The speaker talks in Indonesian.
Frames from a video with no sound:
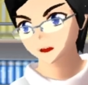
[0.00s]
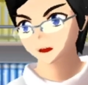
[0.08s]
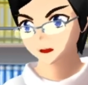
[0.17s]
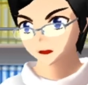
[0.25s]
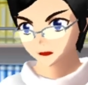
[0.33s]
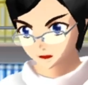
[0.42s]

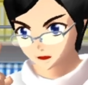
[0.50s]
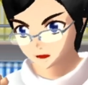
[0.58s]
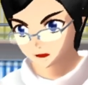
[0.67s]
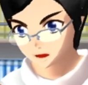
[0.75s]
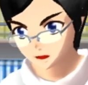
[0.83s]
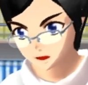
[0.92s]
dia
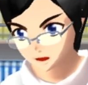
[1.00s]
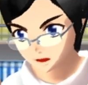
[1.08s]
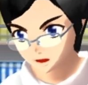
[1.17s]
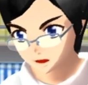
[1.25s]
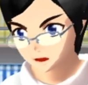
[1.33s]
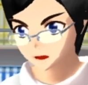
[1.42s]
menyimpan rasa
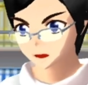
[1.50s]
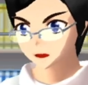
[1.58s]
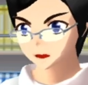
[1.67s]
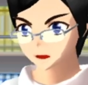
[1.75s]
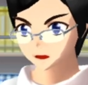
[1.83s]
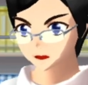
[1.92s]

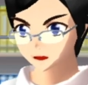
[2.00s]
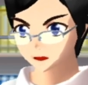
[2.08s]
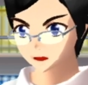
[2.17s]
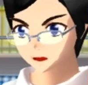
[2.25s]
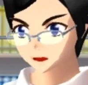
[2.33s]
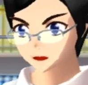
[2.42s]
cintanya pada
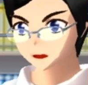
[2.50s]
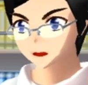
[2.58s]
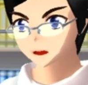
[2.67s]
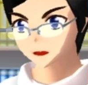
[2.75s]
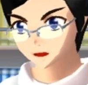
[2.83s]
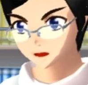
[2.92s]
seorang
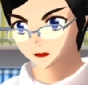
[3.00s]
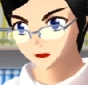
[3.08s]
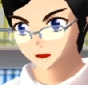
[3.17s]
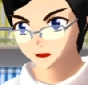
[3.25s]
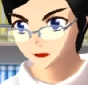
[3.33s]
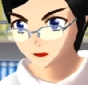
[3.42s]
wanita yang
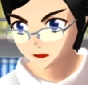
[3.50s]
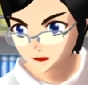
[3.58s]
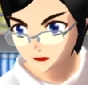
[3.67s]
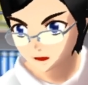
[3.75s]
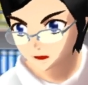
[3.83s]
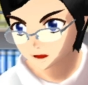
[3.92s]

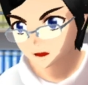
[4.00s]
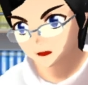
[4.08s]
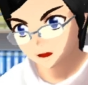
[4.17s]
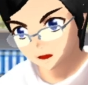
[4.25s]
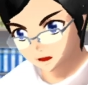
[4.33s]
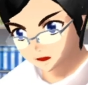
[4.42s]
bernama Ana,
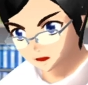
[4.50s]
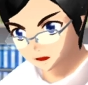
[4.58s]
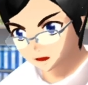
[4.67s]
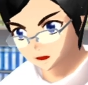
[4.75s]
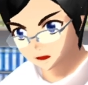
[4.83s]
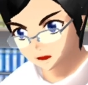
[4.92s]

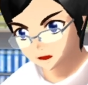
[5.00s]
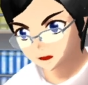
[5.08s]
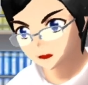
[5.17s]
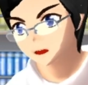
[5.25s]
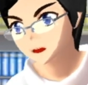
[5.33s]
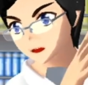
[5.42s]

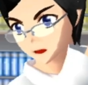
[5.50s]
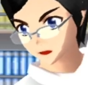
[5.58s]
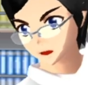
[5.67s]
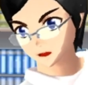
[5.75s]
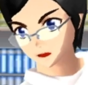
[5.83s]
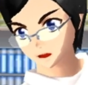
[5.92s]
tetapi
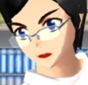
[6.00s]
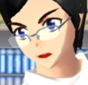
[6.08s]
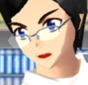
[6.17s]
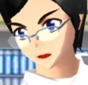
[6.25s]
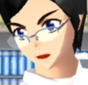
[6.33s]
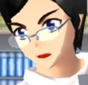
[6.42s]

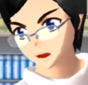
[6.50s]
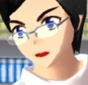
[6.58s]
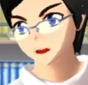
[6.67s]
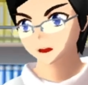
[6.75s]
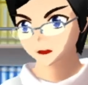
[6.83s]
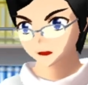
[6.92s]
tak
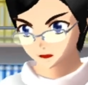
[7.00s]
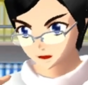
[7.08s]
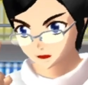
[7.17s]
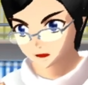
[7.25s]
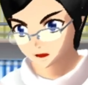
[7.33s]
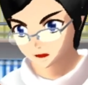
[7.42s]
pernah